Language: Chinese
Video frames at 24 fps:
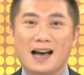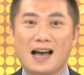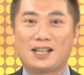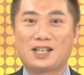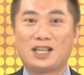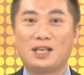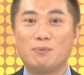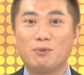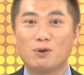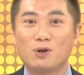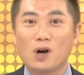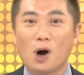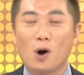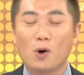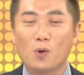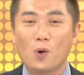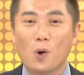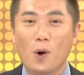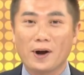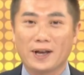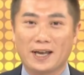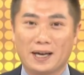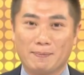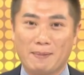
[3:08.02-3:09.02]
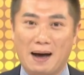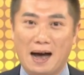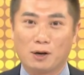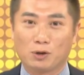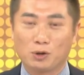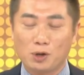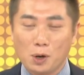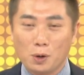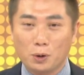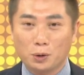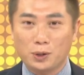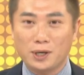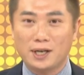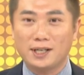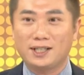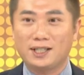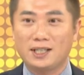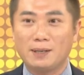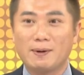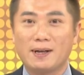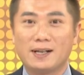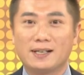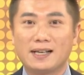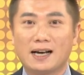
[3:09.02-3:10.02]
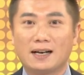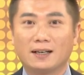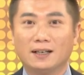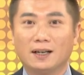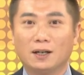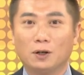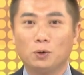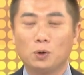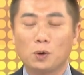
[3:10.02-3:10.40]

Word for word: 吃不够过瘾嘛。所以我觉得基本上呢。